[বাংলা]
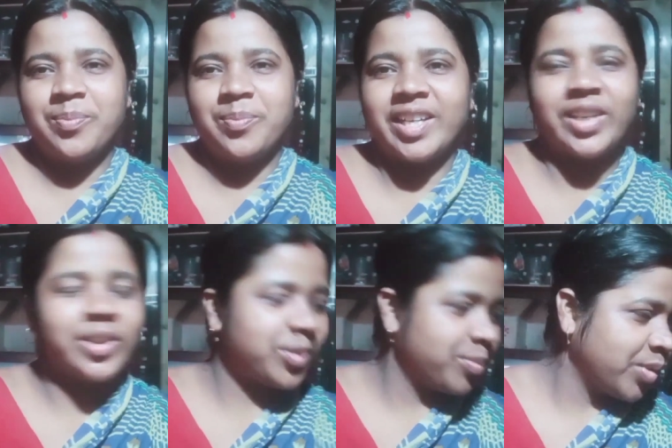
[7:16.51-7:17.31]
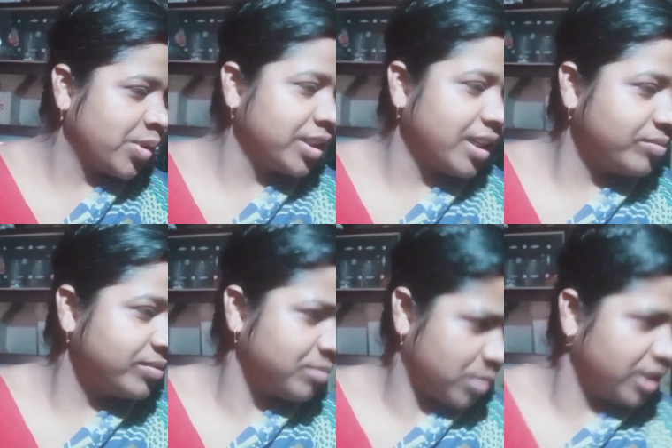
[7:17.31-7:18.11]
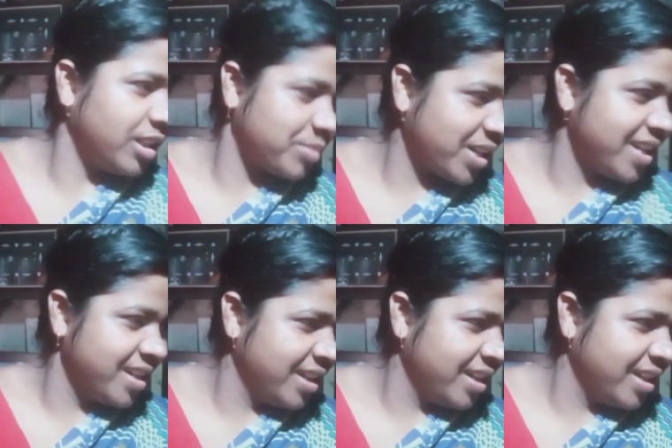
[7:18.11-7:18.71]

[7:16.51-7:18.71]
মেয়েটাকে একটু বকলাম বকলাম না